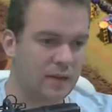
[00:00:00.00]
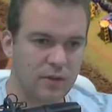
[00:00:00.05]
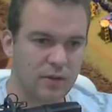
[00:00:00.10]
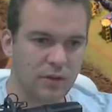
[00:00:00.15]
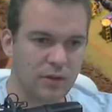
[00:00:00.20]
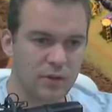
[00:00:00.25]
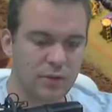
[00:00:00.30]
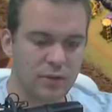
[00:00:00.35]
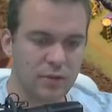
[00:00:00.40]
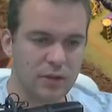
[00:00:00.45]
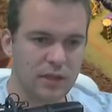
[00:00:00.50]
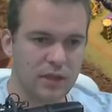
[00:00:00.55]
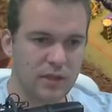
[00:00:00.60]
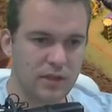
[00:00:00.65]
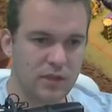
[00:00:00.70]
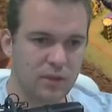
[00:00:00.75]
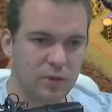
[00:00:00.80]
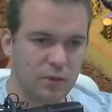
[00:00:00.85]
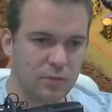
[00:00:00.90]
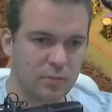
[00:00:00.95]
Ok,
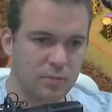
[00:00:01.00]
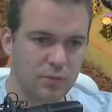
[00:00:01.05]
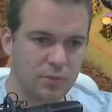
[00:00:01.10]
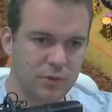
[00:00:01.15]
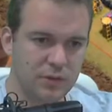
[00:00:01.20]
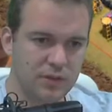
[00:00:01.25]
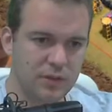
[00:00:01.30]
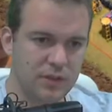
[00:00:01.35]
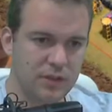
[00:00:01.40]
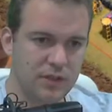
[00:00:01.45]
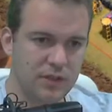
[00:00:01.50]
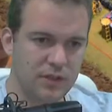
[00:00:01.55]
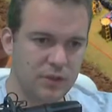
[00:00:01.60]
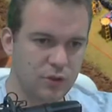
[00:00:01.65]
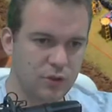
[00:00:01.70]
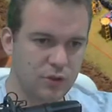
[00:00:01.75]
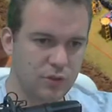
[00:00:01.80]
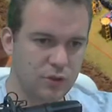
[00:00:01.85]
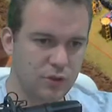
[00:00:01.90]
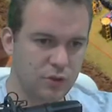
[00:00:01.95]
le petit
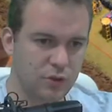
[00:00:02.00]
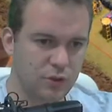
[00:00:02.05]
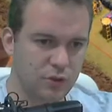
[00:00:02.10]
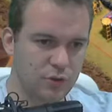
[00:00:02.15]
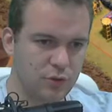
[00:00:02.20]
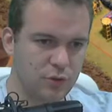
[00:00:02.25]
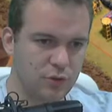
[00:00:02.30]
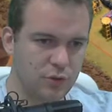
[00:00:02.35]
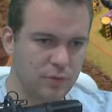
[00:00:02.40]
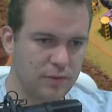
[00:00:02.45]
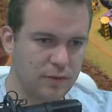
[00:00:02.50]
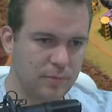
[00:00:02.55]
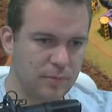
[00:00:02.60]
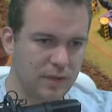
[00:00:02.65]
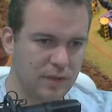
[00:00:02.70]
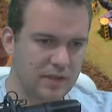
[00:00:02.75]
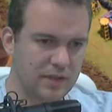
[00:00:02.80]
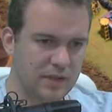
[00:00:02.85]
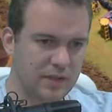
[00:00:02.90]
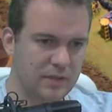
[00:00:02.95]
chevaucheur de cochon, c'est
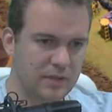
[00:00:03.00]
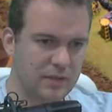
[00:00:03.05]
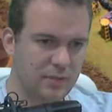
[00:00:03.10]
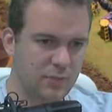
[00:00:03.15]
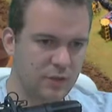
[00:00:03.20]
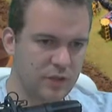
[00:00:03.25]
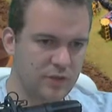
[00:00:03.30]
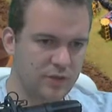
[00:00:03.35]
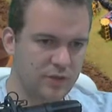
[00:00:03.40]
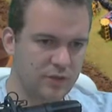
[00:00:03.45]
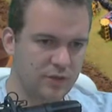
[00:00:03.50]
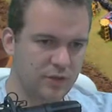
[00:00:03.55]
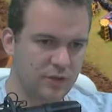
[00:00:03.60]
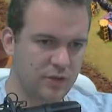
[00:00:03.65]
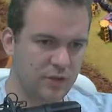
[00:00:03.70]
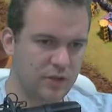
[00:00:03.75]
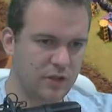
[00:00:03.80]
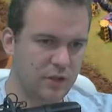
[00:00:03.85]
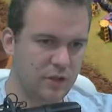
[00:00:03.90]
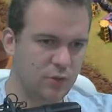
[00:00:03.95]
parti. Dis-moi qu'il va
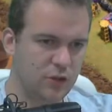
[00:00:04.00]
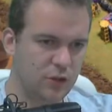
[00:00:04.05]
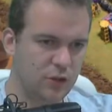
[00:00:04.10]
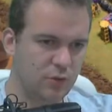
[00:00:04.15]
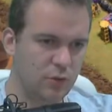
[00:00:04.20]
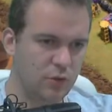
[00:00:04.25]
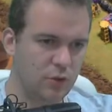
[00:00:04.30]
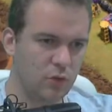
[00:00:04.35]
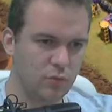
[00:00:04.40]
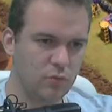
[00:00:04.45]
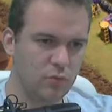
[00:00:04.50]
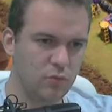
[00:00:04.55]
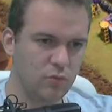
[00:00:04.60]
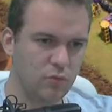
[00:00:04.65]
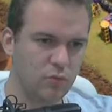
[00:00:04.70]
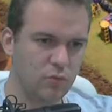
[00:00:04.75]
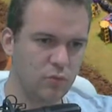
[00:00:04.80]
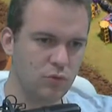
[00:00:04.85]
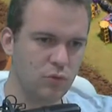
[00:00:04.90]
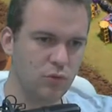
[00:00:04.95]
sortir le château de clan
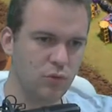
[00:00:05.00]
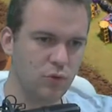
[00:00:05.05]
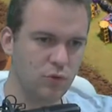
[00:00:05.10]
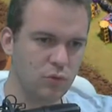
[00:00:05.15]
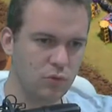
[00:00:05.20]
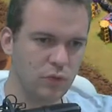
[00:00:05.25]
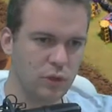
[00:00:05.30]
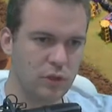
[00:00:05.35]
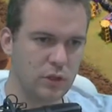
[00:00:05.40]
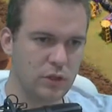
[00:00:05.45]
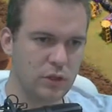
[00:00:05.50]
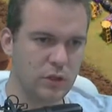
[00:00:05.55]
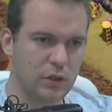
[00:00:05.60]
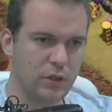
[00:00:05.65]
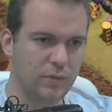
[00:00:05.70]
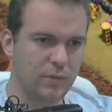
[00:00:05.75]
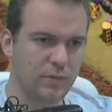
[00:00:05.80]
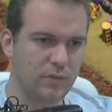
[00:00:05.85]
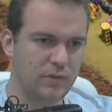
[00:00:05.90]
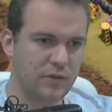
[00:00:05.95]
Non
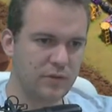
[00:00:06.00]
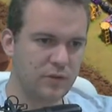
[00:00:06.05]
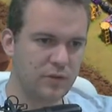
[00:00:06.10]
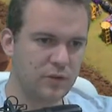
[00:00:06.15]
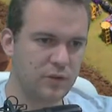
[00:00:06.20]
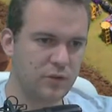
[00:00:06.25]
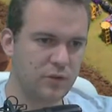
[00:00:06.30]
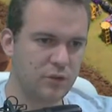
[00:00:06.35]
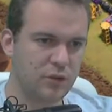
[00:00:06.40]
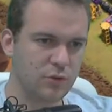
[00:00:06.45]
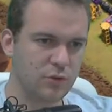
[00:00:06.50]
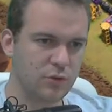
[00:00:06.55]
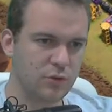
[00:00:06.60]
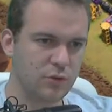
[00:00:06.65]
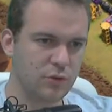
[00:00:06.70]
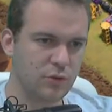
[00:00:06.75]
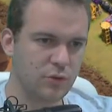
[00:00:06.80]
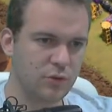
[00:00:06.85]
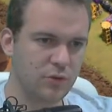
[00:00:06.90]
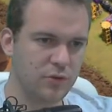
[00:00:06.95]
il a pas fait sortir le château de
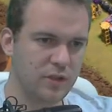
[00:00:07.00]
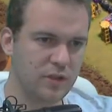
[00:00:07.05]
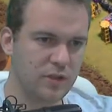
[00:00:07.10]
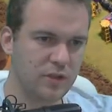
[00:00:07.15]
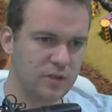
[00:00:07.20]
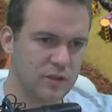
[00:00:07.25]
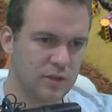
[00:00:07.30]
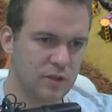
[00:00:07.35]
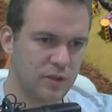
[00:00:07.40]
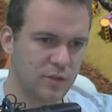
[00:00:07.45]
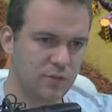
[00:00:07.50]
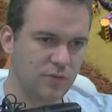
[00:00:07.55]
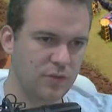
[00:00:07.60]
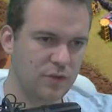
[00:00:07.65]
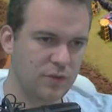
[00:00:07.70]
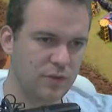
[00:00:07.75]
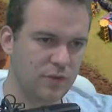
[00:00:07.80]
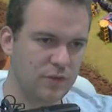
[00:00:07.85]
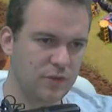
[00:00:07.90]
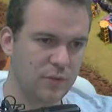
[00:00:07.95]
clan, le vilain. On fait
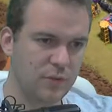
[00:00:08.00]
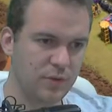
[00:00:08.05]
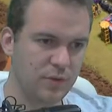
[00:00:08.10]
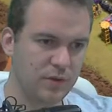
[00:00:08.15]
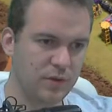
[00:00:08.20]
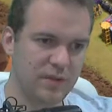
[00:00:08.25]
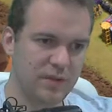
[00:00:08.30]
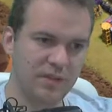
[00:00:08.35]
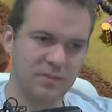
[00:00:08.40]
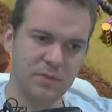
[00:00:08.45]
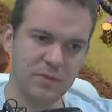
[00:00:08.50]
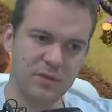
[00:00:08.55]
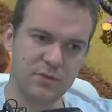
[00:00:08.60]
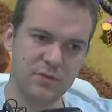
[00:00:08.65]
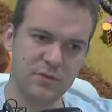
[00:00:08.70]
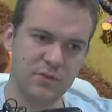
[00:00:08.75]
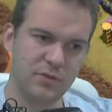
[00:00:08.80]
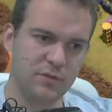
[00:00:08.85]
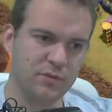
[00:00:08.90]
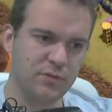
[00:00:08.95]
une deuxième tentative parce
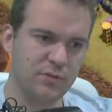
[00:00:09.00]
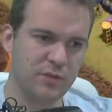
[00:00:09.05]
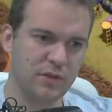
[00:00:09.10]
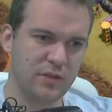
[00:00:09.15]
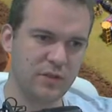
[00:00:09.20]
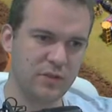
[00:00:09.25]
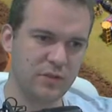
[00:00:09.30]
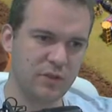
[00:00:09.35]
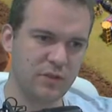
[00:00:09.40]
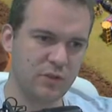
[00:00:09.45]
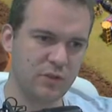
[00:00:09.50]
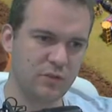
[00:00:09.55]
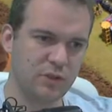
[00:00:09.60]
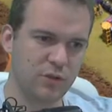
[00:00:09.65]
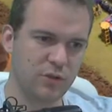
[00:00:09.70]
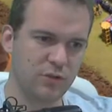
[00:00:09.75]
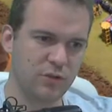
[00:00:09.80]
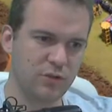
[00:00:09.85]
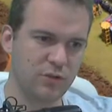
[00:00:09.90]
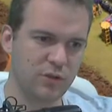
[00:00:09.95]
que sans faire sortir le
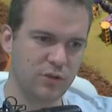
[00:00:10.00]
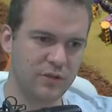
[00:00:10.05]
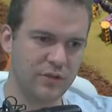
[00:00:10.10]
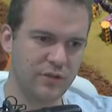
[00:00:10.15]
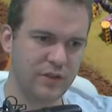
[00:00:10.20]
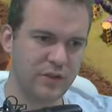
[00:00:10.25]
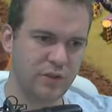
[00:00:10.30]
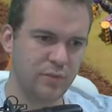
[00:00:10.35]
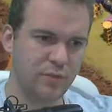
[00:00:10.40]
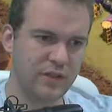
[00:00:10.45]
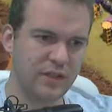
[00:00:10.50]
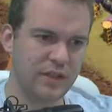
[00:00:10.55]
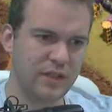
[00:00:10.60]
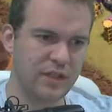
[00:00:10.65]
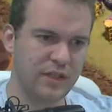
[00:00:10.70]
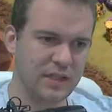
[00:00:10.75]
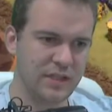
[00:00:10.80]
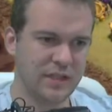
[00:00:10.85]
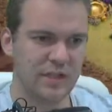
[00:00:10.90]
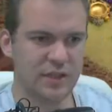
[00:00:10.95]
château de clan, ça va être
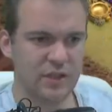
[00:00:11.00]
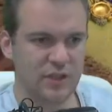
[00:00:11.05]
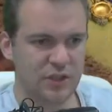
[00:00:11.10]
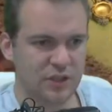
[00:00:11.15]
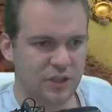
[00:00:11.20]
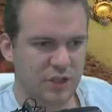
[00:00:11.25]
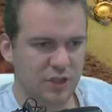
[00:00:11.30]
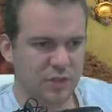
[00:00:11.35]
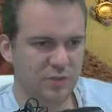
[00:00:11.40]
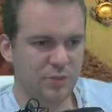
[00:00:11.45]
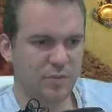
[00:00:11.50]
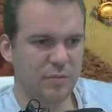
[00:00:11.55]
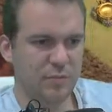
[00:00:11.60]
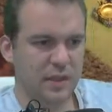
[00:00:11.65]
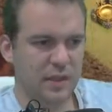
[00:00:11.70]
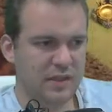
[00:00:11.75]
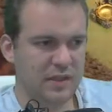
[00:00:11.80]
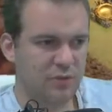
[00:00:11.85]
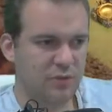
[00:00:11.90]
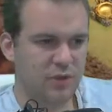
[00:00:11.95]
compliqué. J'ai une
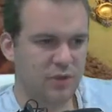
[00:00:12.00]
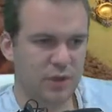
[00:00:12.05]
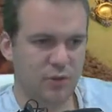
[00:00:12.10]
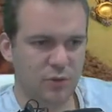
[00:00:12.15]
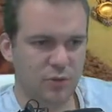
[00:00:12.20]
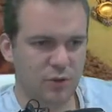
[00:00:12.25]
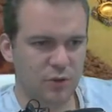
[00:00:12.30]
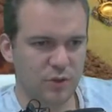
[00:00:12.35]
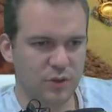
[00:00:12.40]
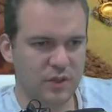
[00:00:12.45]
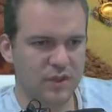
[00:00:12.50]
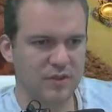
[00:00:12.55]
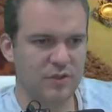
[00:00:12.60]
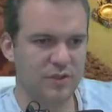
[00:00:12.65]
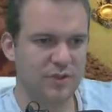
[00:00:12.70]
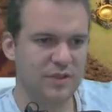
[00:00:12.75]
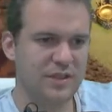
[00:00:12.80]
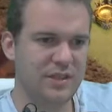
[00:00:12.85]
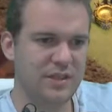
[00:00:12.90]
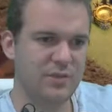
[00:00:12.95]
partie du château de clan qui est
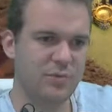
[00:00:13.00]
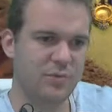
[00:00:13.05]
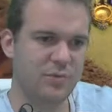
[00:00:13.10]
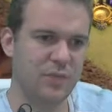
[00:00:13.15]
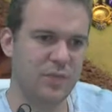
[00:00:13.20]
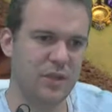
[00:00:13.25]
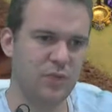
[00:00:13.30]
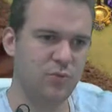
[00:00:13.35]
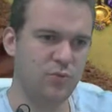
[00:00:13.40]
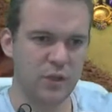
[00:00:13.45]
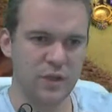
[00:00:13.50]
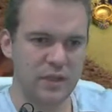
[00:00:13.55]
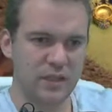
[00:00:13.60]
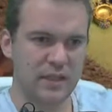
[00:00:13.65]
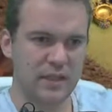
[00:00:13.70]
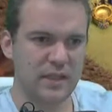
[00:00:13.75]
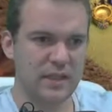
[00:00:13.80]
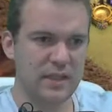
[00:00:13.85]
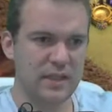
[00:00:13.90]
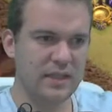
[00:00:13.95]
sortie, donc pas tout.
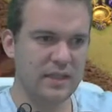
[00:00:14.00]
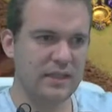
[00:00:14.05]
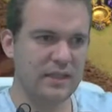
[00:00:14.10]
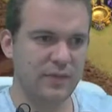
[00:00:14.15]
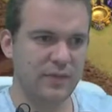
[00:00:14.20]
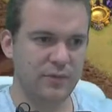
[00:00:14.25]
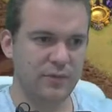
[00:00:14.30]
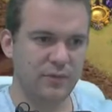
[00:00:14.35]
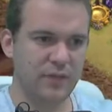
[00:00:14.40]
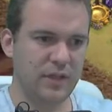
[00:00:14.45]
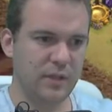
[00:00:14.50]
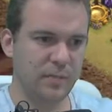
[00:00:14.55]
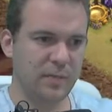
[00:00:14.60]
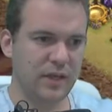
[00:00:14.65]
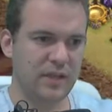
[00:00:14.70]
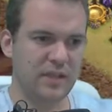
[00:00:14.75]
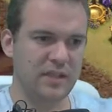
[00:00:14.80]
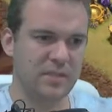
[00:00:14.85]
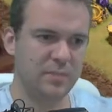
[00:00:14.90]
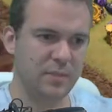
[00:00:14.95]
Et là, ça va devenir
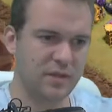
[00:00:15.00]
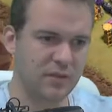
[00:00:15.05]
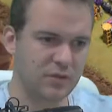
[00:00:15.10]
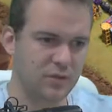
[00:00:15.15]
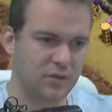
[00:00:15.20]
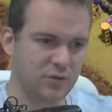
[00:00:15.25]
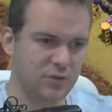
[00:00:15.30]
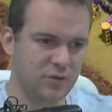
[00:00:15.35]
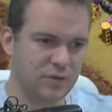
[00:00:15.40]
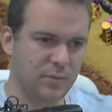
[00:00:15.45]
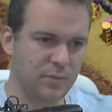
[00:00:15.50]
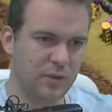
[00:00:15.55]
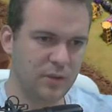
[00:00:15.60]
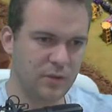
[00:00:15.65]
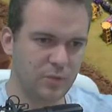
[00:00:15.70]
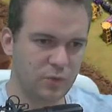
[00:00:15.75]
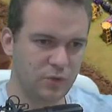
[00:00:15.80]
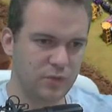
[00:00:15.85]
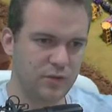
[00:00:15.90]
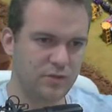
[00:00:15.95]
balèze parce que je sais pas
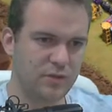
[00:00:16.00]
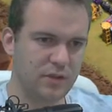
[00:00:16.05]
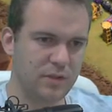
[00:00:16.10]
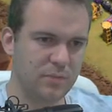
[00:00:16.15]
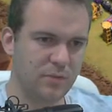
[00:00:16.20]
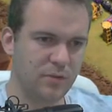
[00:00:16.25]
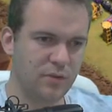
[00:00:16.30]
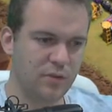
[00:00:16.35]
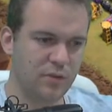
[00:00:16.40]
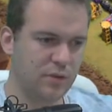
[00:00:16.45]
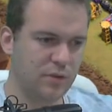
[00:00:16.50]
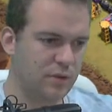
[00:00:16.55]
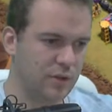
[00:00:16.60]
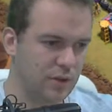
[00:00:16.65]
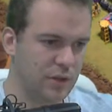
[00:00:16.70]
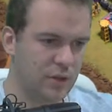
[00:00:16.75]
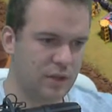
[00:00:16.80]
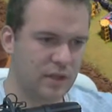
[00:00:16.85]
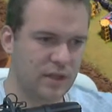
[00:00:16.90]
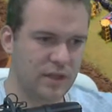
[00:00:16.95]
comment je vais faire pour euh,
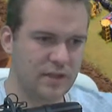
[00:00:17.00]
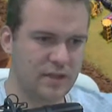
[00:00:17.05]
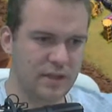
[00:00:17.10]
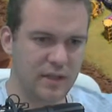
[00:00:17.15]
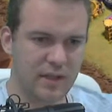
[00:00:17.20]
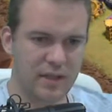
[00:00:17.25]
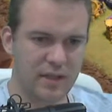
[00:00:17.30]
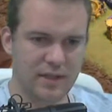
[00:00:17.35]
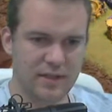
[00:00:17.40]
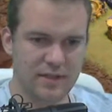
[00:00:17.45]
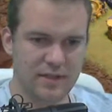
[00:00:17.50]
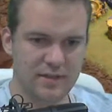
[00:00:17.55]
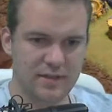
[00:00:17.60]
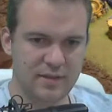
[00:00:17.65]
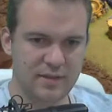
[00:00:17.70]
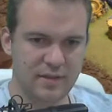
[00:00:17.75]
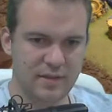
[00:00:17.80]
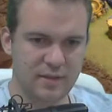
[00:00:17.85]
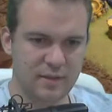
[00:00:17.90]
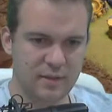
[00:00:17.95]
attirer le
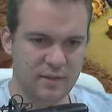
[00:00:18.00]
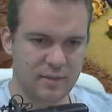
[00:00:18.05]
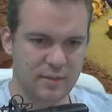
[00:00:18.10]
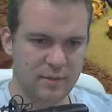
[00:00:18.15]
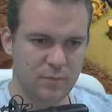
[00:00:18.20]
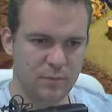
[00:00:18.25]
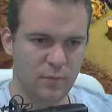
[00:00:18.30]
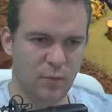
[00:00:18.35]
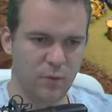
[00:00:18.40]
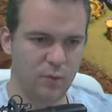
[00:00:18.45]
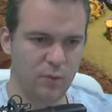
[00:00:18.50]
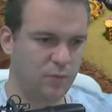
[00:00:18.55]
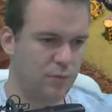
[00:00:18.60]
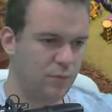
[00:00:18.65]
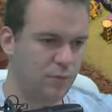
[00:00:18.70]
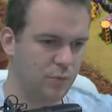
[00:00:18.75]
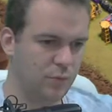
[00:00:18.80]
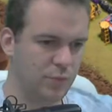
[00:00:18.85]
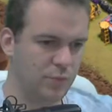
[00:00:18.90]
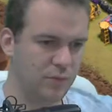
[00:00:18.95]
reste. Bon,
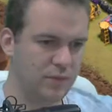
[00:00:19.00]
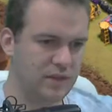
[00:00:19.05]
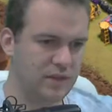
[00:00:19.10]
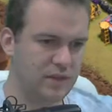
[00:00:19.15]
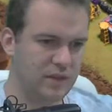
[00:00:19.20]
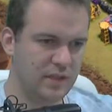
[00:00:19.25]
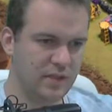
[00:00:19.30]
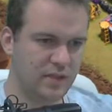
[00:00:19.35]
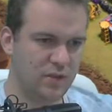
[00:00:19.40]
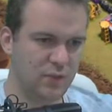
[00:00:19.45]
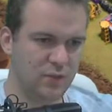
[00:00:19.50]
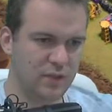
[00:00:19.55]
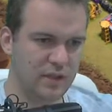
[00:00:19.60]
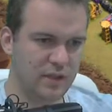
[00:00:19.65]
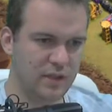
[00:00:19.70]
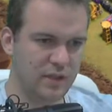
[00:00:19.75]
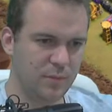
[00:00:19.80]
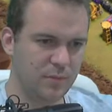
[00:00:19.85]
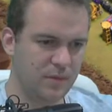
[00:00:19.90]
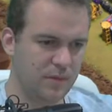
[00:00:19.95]
on va essayer de
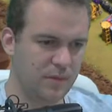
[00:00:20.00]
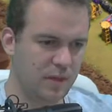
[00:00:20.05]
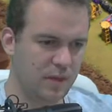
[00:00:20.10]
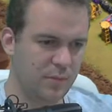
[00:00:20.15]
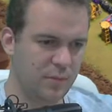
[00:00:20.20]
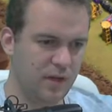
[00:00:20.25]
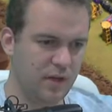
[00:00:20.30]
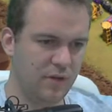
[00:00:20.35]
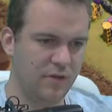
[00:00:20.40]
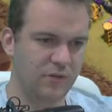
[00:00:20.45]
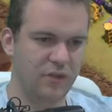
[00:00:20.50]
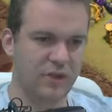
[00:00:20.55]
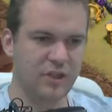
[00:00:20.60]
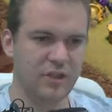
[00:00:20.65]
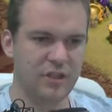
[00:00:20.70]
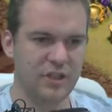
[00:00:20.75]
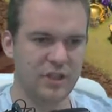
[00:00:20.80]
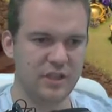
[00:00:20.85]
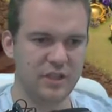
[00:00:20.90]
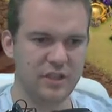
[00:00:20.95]
tenter comme ça, mais là, vous
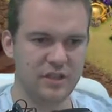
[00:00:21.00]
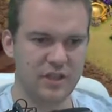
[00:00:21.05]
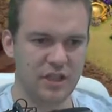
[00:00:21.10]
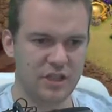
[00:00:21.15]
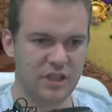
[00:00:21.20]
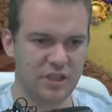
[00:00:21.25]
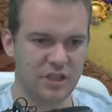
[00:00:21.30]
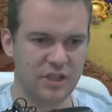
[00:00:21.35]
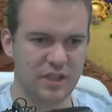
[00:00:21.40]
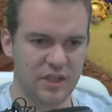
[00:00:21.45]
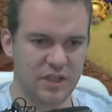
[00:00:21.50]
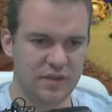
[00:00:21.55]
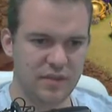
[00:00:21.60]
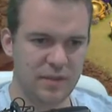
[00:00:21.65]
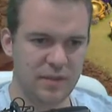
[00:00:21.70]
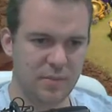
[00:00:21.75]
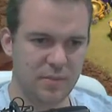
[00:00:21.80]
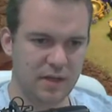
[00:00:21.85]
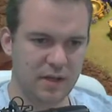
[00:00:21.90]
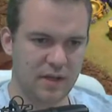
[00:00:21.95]
voyez, j'ai que des archers.
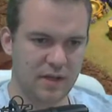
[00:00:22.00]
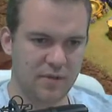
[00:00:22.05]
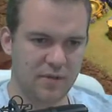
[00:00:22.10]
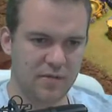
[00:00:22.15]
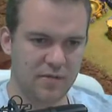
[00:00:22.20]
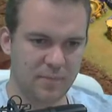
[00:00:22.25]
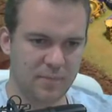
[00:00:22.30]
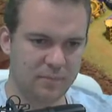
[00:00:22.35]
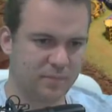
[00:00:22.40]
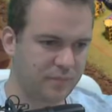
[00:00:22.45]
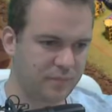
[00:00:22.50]
C'est pas grave.